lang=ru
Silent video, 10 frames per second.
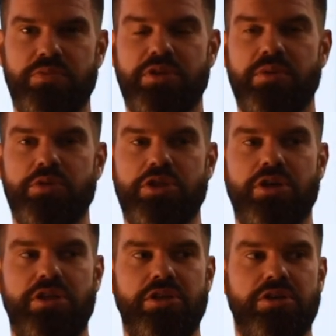потому
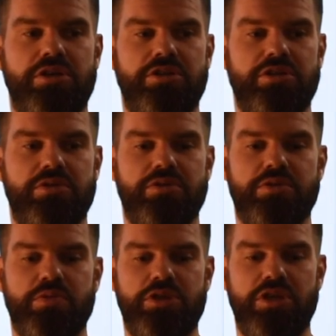что они корректируют
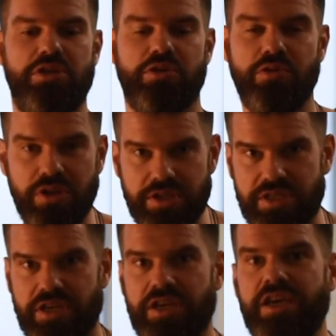звучание
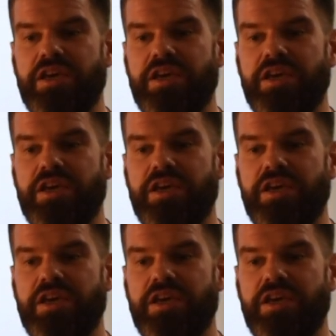голоса,